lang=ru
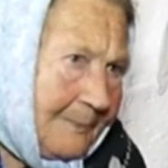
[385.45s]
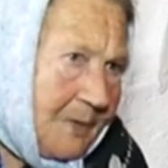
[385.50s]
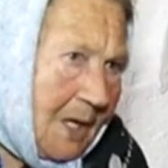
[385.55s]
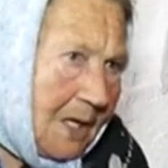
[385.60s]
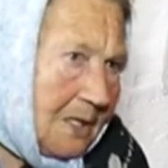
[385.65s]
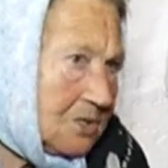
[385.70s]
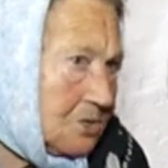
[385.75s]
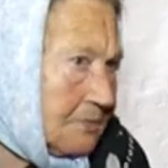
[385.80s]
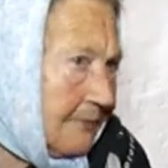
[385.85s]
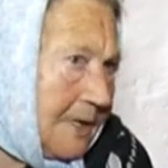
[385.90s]

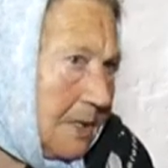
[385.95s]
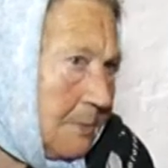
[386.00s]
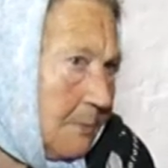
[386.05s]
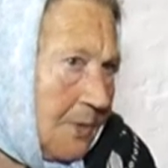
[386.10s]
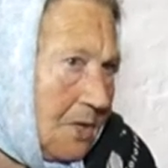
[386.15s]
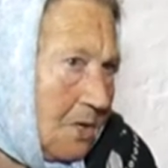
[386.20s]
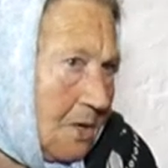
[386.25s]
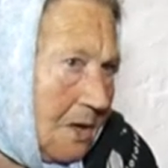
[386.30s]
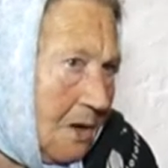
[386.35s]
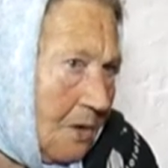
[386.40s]
А
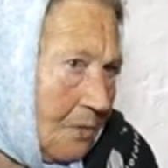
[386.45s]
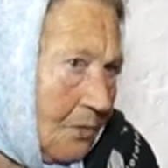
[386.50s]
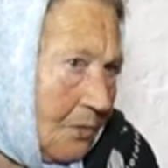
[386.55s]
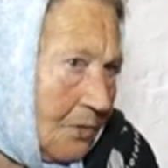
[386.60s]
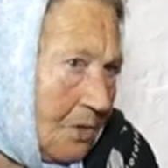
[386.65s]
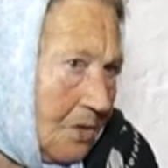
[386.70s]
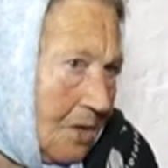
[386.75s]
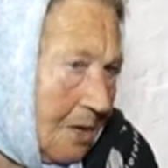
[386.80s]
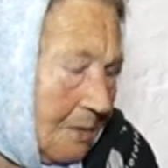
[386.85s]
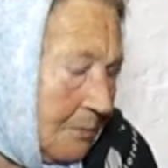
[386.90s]
свадьбы
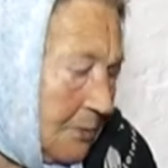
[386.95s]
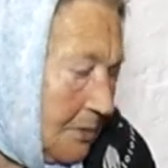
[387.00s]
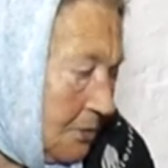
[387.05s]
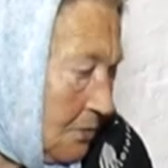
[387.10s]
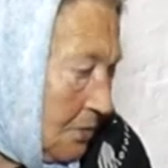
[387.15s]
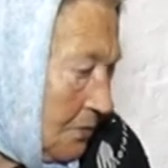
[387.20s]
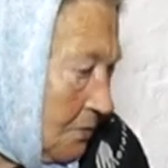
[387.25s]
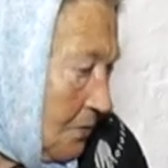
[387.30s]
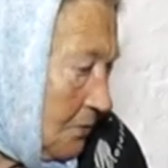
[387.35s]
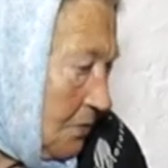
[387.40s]
никакой не
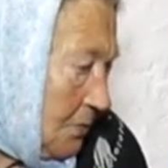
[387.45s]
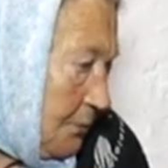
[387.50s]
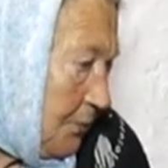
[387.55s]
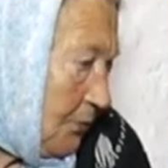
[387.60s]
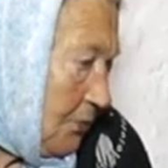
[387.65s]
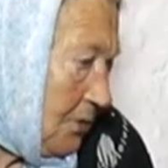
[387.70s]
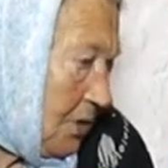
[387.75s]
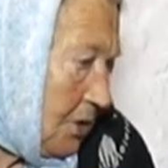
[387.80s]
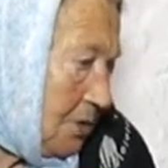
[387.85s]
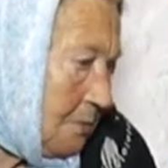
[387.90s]
было. Он говорит,
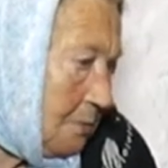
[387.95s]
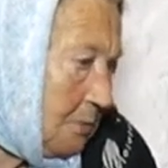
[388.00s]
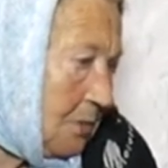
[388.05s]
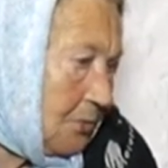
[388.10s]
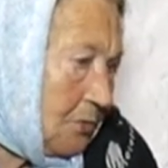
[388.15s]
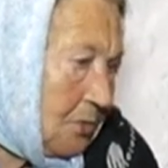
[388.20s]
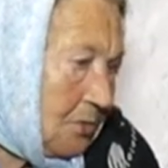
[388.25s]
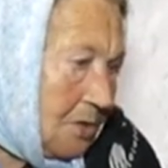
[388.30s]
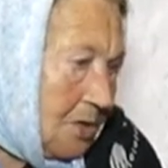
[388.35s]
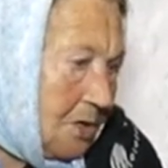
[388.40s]
поедем к
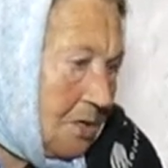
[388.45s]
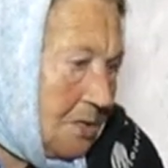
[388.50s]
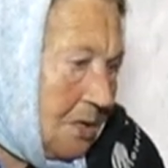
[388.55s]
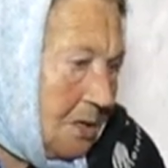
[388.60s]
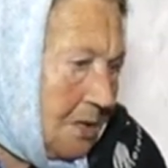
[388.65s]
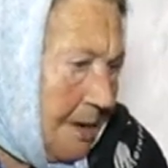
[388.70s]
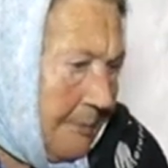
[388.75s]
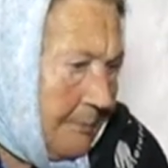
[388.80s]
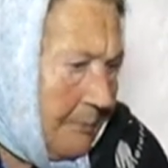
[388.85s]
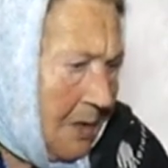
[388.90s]

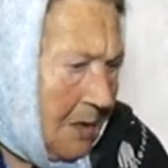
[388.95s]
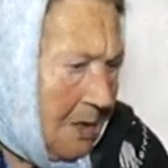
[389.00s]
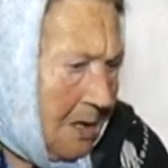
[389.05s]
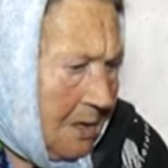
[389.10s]
родителям.